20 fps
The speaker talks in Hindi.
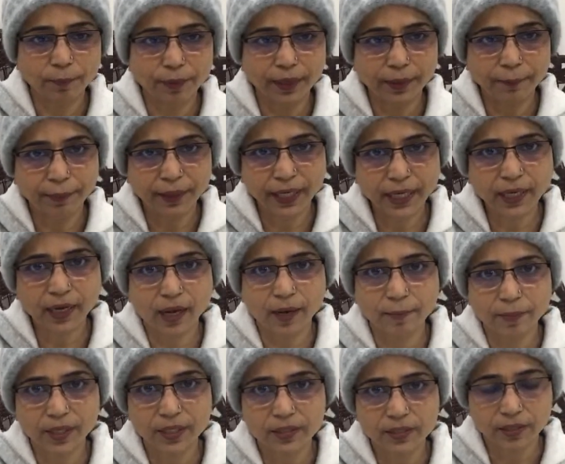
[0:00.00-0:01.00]
पे भी काम
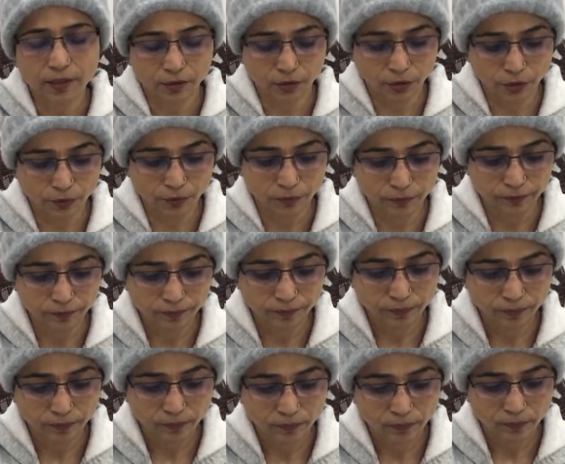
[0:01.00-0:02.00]
कर सकते हो
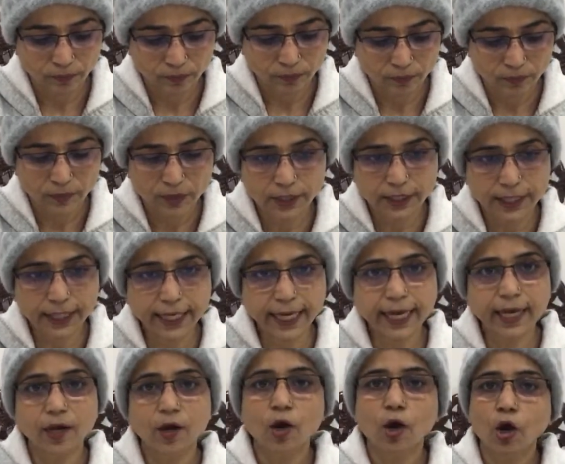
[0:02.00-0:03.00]
ठीक है
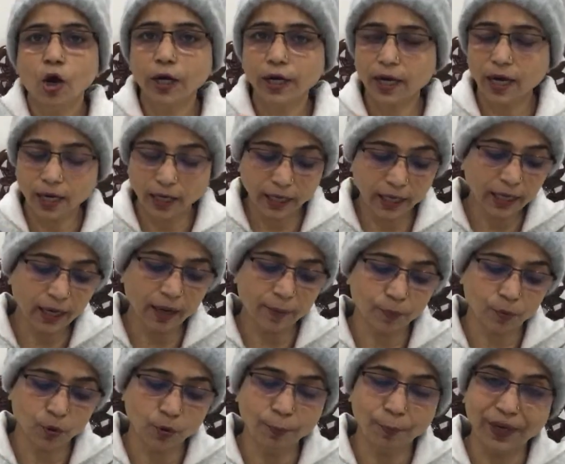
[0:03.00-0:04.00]
और अगर
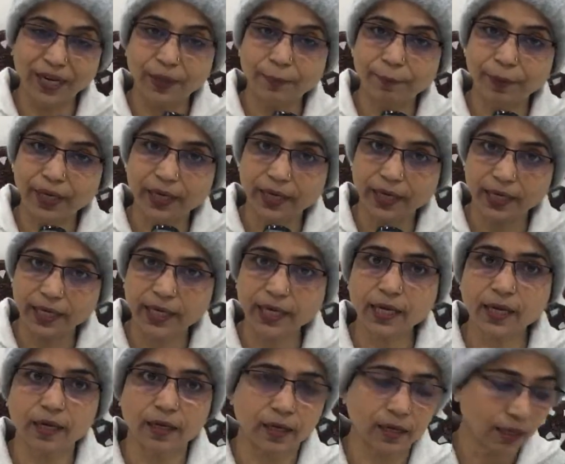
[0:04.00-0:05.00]
आपको प्लेन पे नहीं
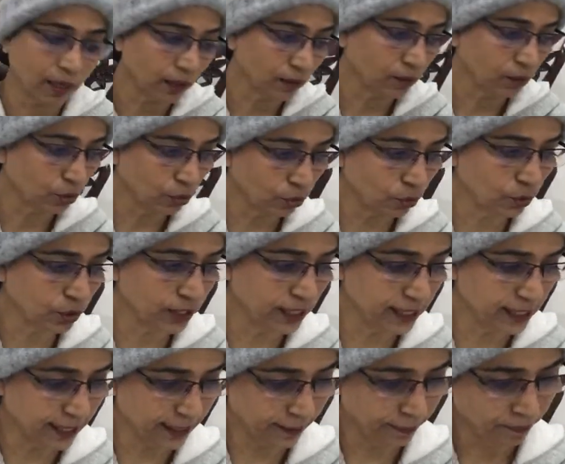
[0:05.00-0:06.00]
करना दोनों
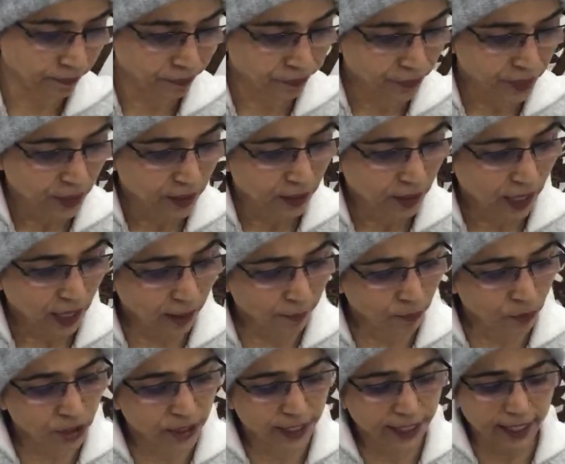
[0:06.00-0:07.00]
चीज़ें हैं अब
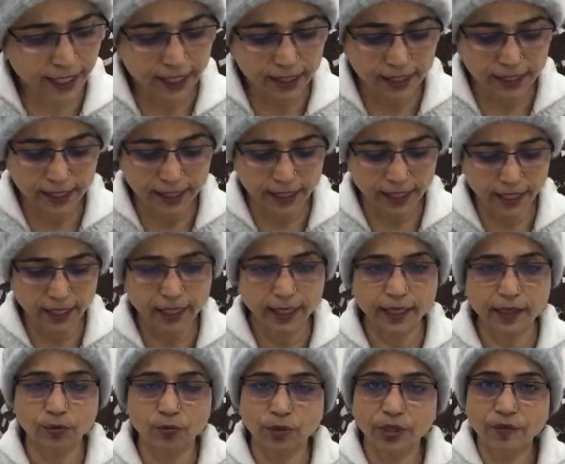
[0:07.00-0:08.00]
मुझे क्या चाहिए
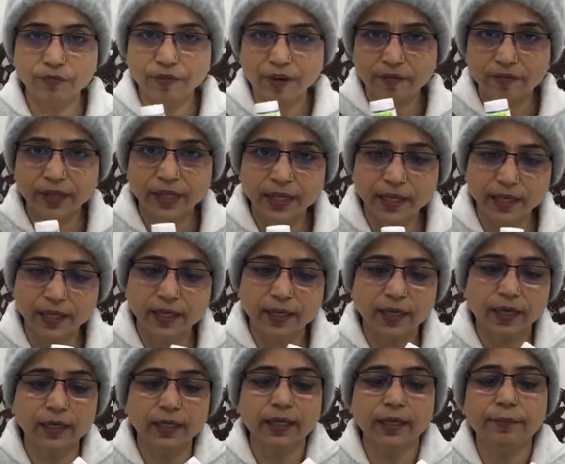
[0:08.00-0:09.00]
एक तो ये फेविक्रिल
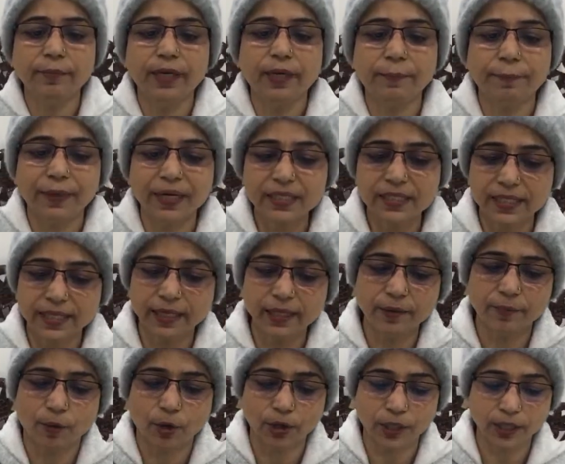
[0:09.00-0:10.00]
का ये मेरे पास है ये
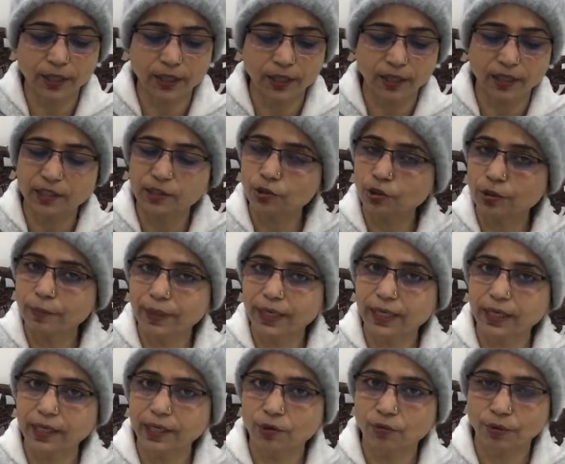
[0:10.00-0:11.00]
बॉटल कलर जो
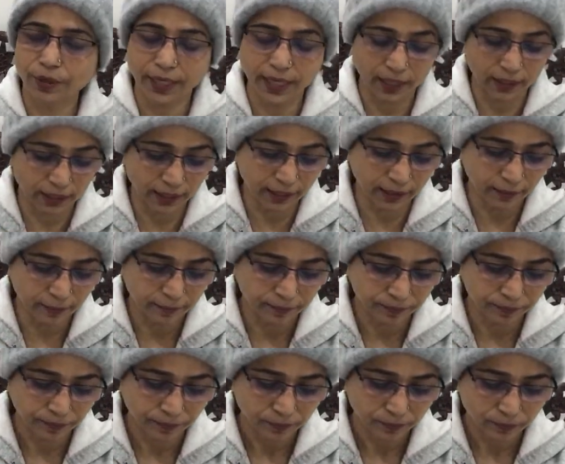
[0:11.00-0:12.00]
हमारे लिक्विड आते
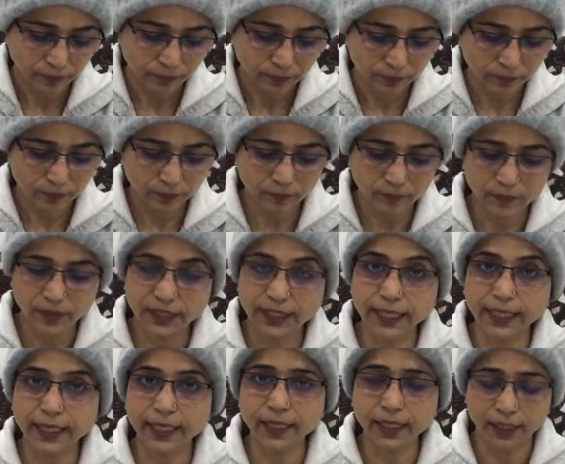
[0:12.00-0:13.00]
हैं ये
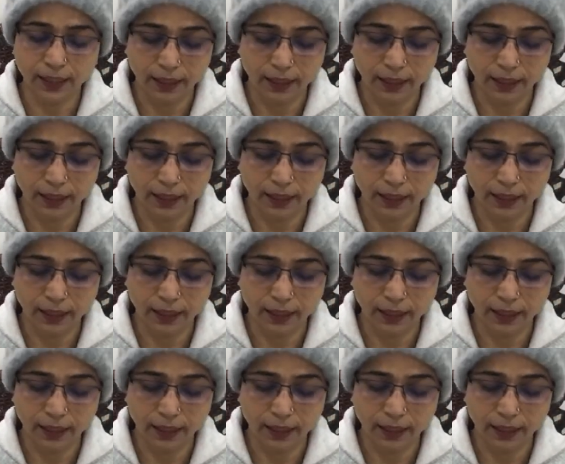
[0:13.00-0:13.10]
रहे